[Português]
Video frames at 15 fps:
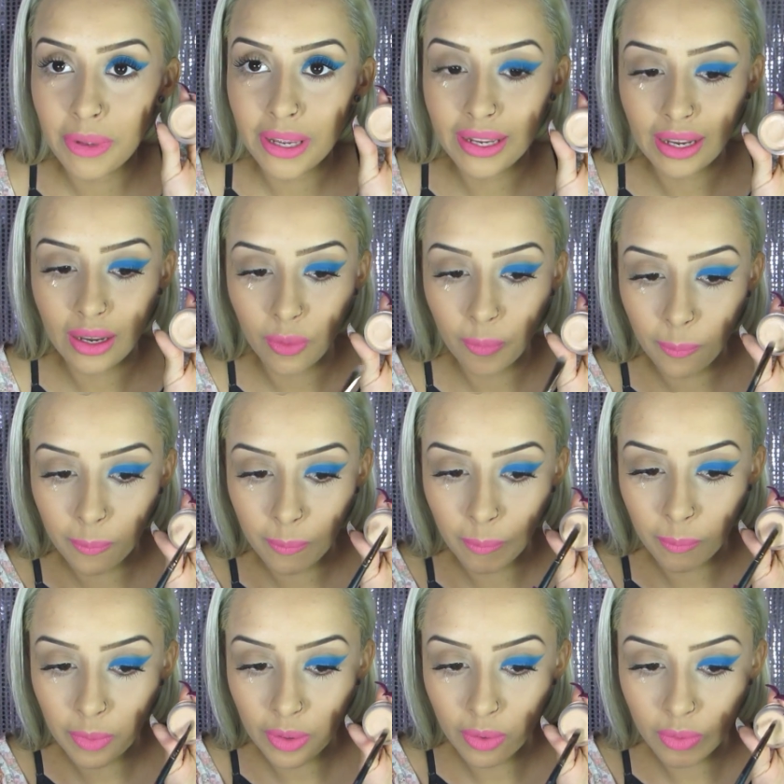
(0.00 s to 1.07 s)
pegar o
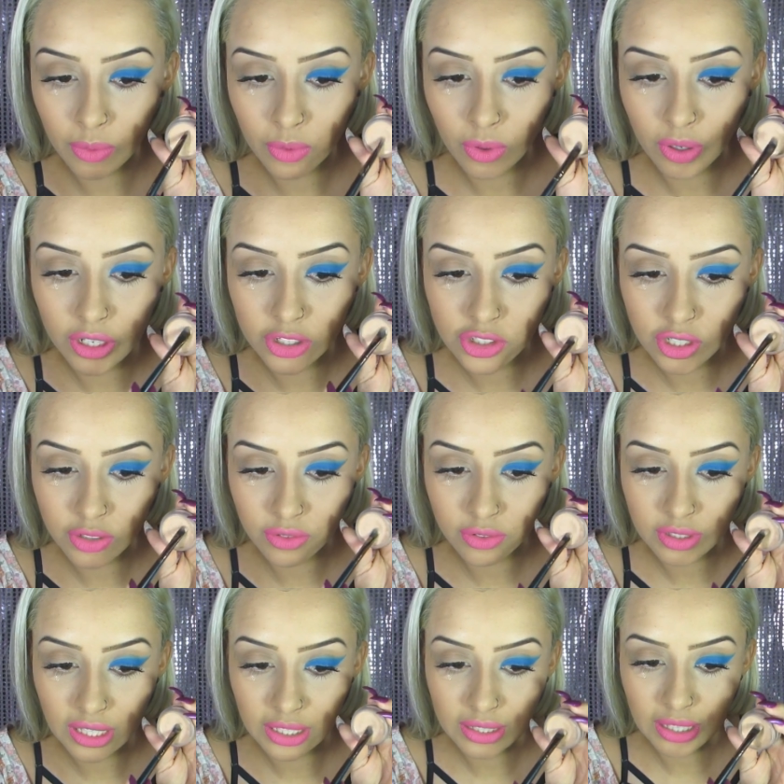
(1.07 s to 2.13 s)
meu
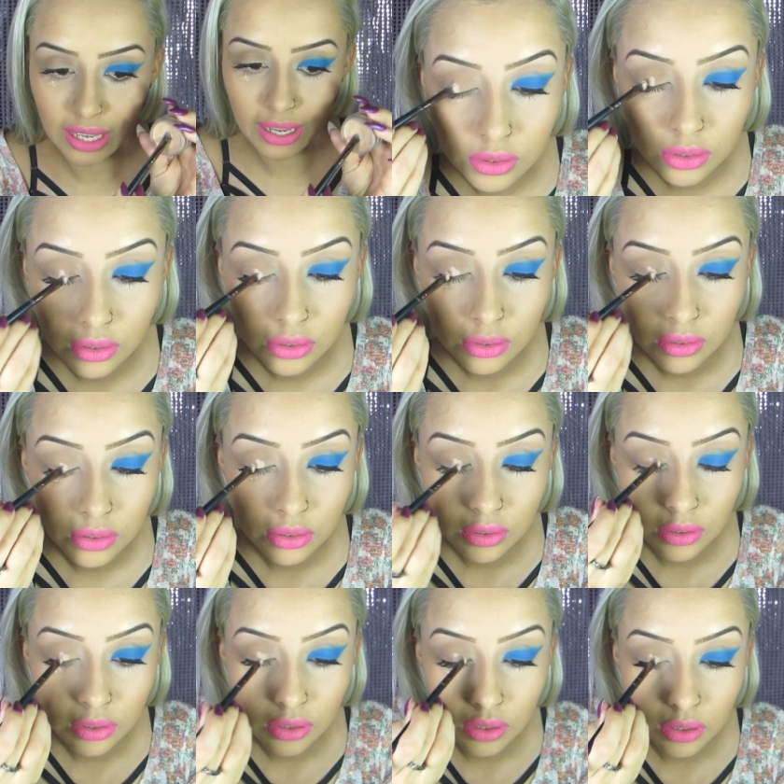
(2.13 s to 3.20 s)
corretivo da Dylos,
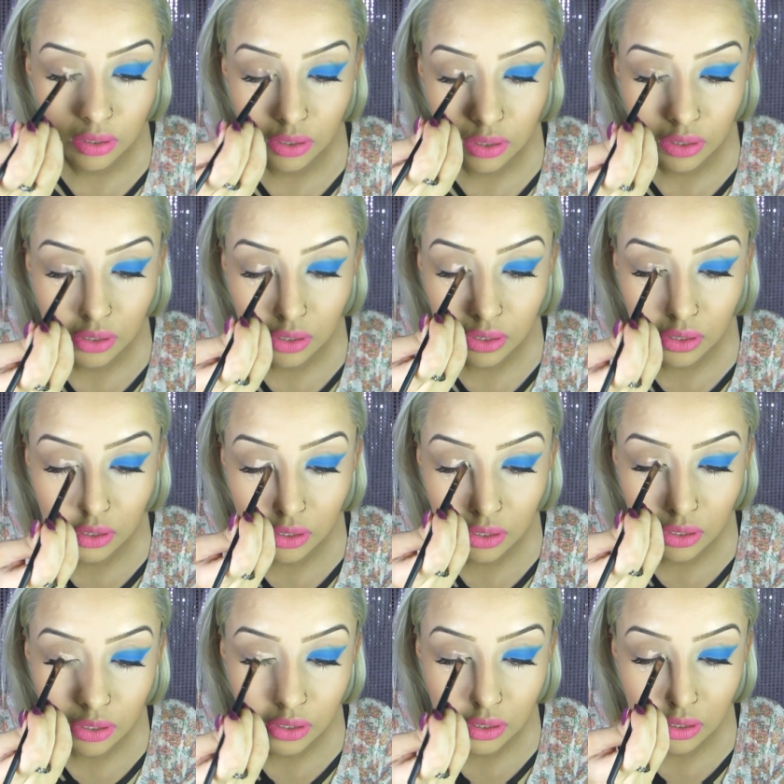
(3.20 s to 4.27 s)
esse aqui é o
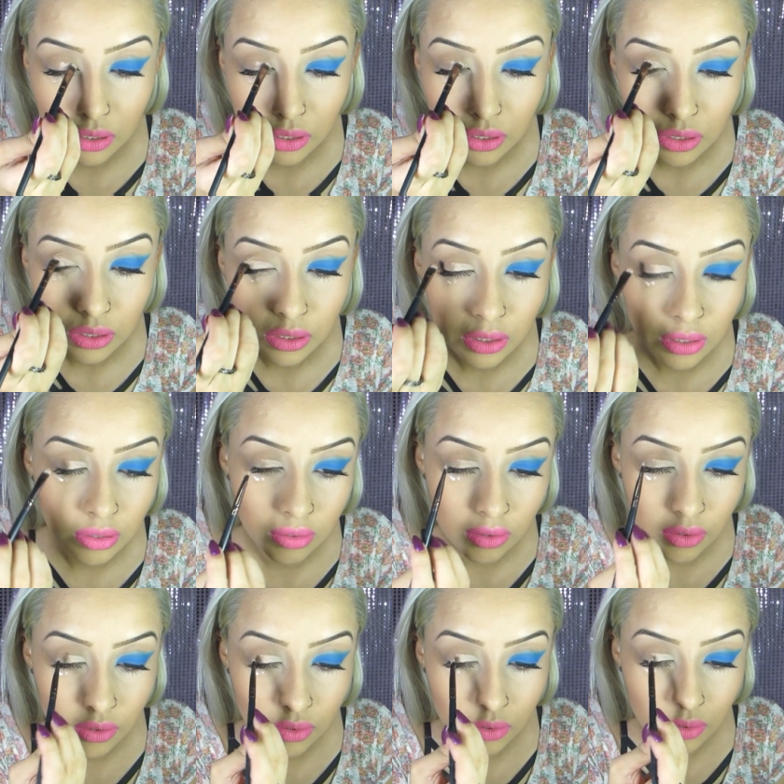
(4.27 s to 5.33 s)
número
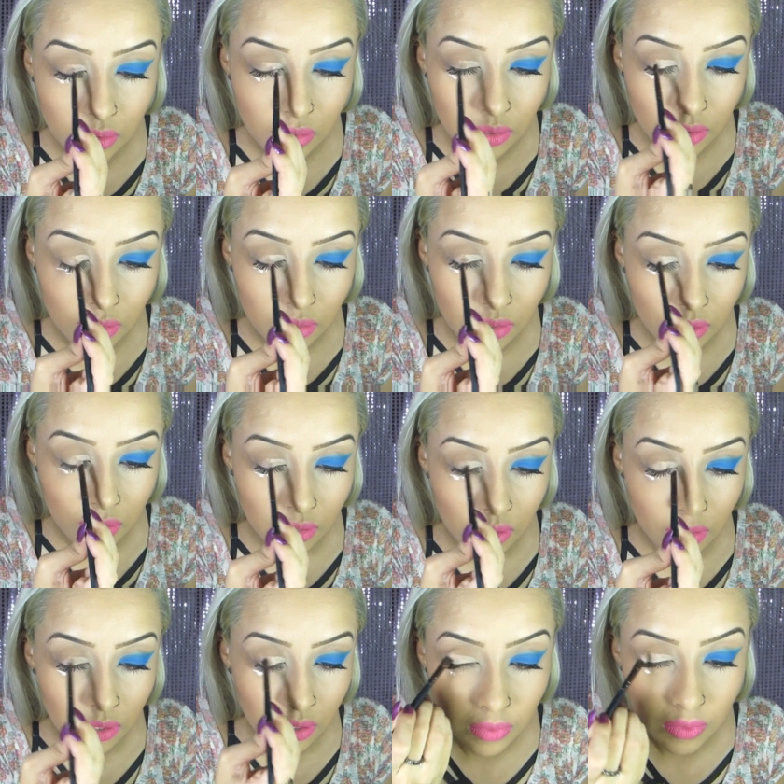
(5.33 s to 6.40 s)
14, eu uso ele
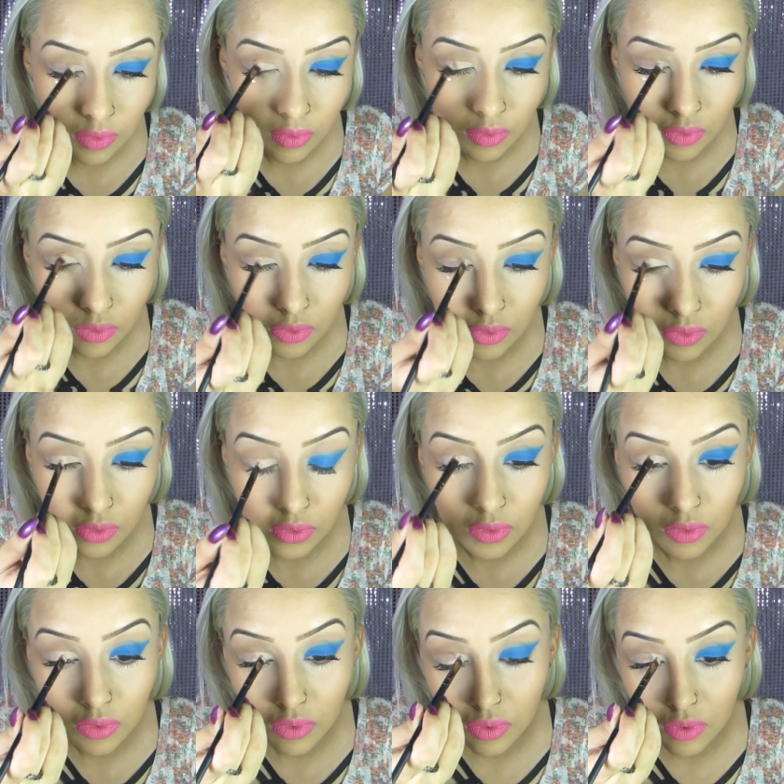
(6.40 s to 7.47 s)
como primer.
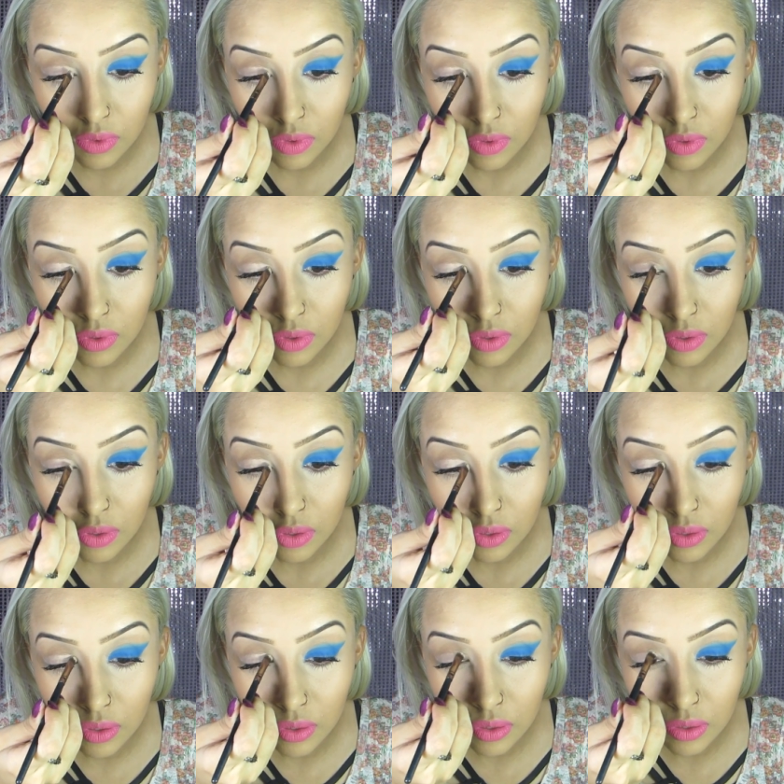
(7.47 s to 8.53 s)
Então eu vou passar
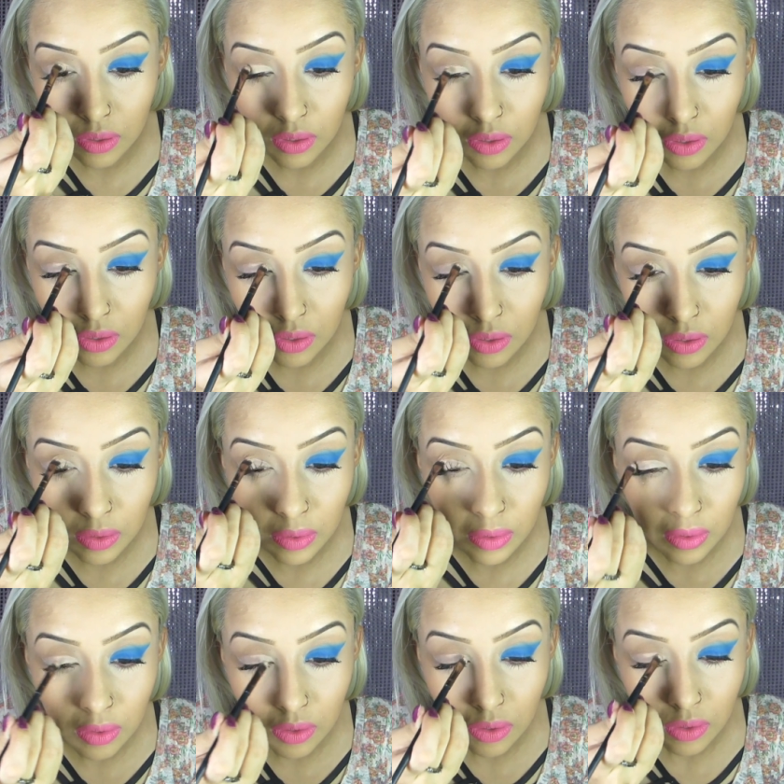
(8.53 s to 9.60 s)
ele toda a pálpebra
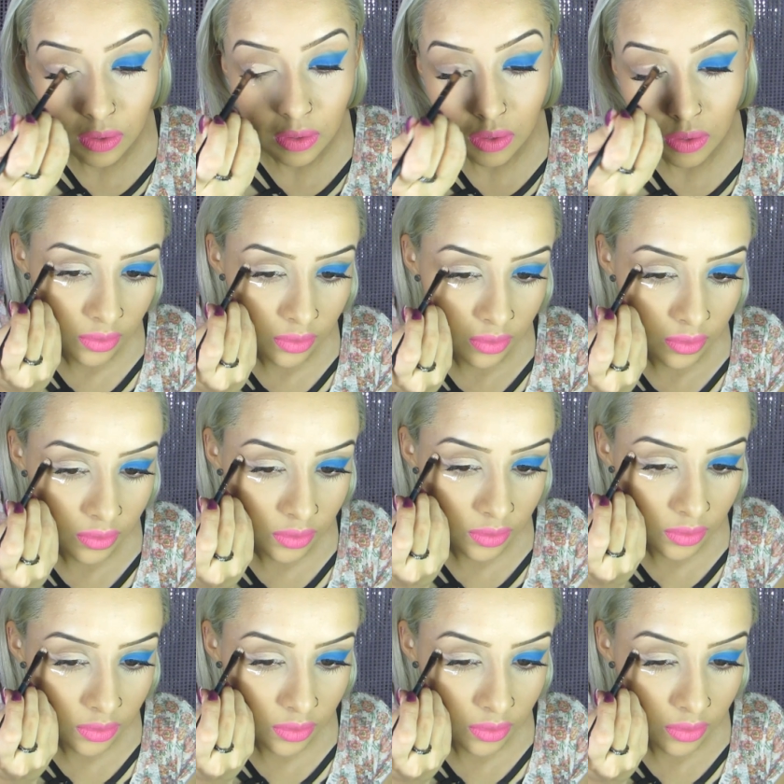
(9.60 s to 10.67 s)
móvel. Aí
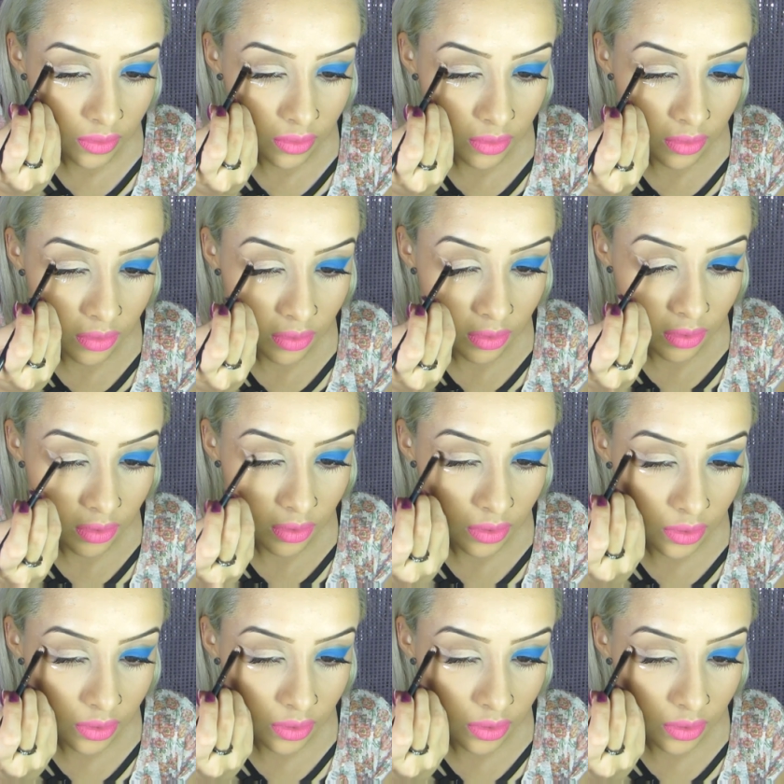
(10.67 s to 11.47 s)
quando chegar aqui no